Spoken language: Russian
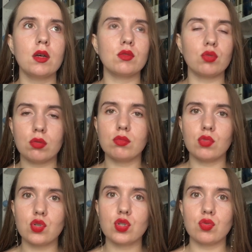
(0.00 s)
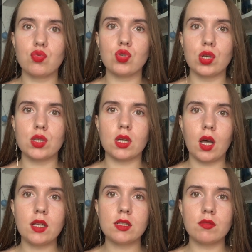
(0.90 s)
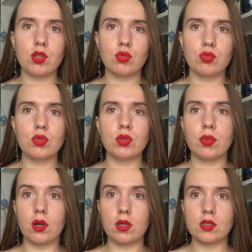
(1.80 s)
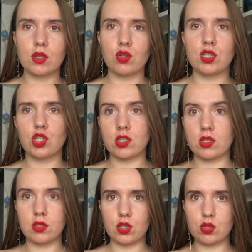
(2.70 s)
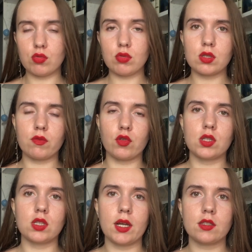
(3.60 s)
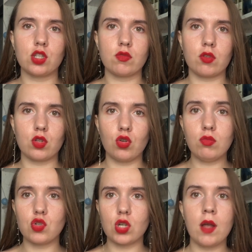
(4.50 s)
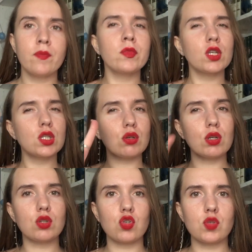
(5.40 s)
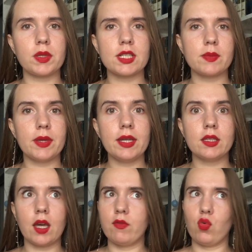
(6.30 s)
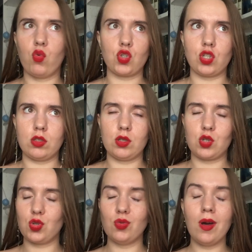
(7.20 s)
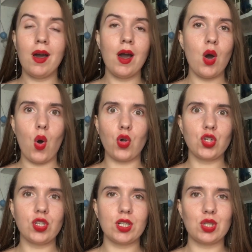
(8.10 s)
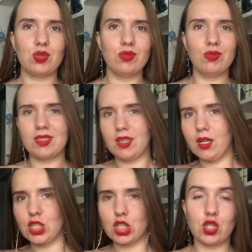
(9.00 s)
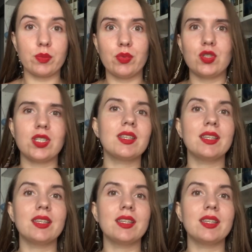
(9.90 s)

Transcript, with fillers: то можете уже заказывать, ну, либо, если кто-то сейчас заинтересуется, вот, знаете, четвертый том уже скоро тоже подоспеет, я его очень жду, очень хочу узнать, что же будет